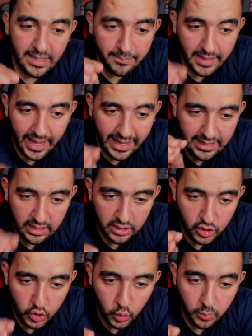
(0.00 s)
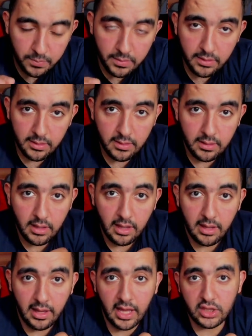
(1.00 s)
ابدا على اليوتيوب
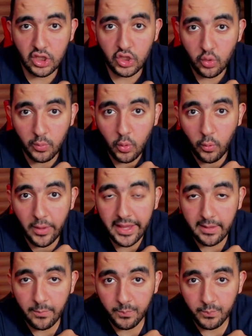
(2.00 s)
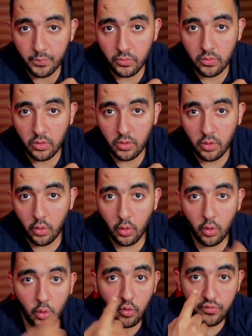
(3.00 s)
حطيتهم جوايا
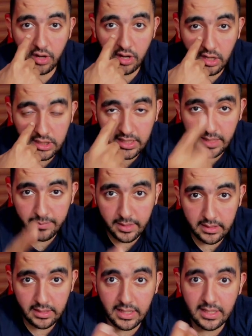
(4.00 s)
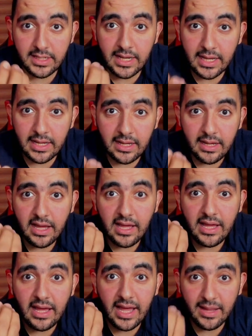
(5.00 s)
فكرت دايما ان انا
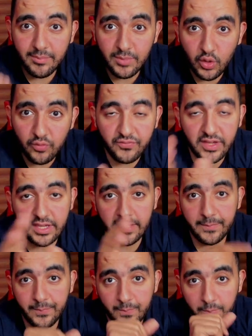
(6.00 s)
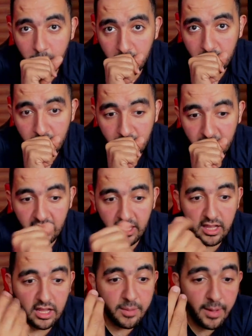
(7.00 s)
انميهم فيا
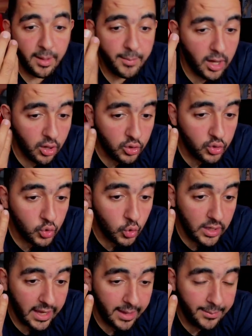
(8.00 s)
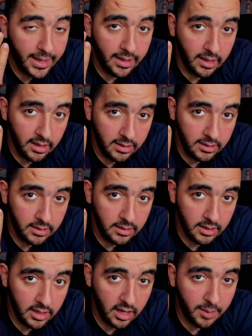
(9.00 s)
الاربع مهارات دول يا جماعه
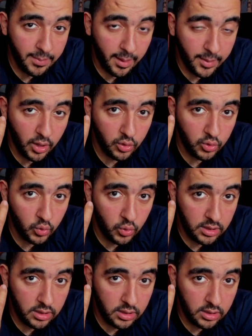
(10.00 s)
الاربع مهارات دول